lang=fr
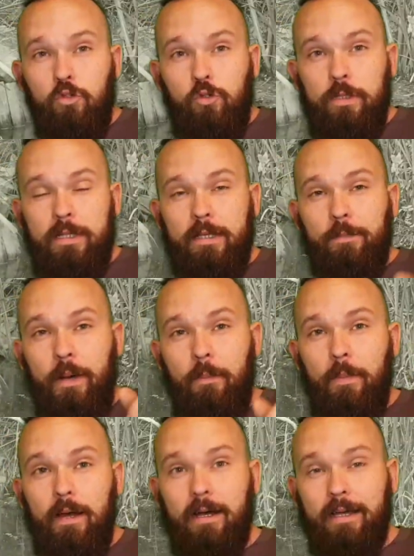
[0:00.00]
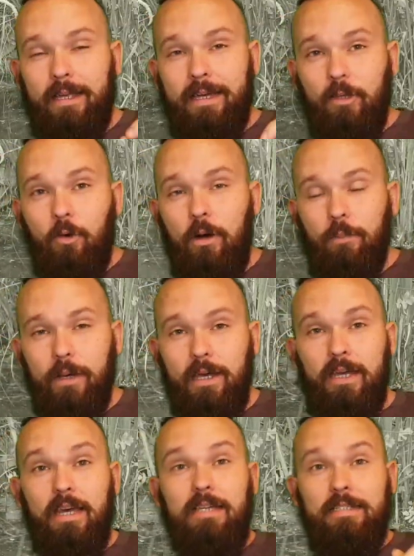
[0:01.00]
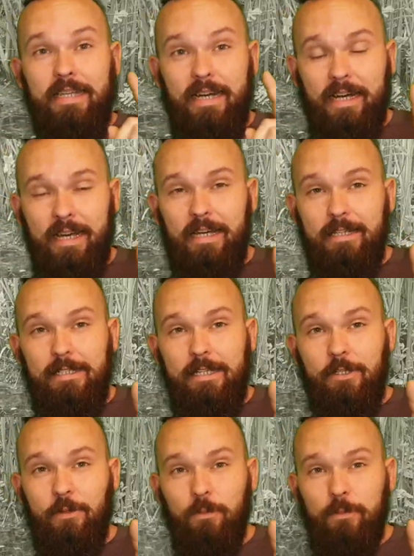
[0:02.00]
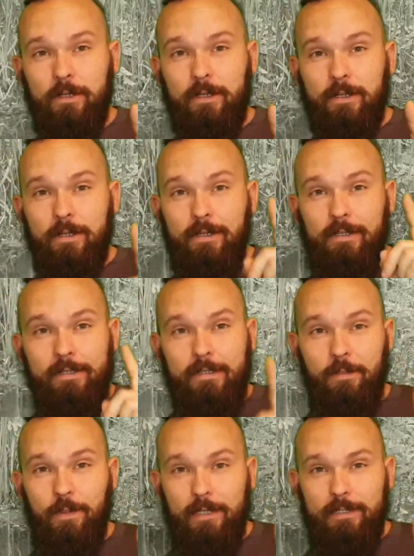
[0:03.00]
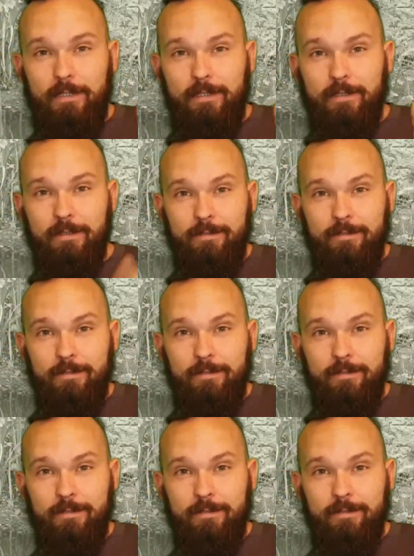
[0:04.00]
tout de suite ma mare, 4 ans après sa réalisation. C'est parti